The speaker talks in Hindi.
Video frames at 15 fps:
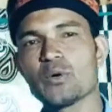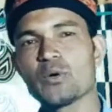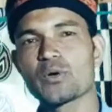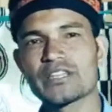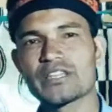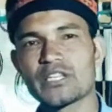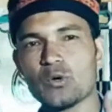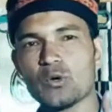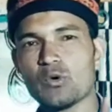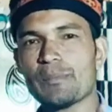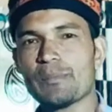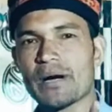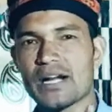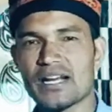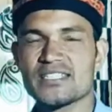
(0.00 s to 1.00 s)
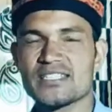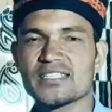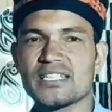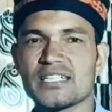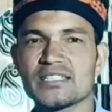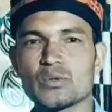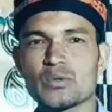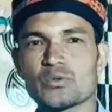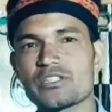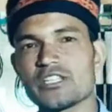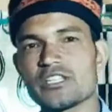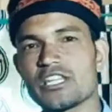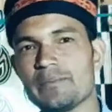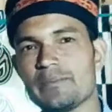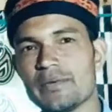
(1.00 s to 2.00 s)
प्रयोग करते हुए पकड़ा जाता है तो उस
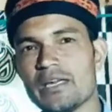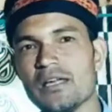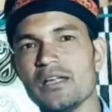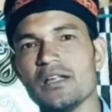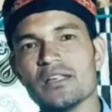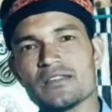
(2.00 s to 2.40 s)
स्थिति में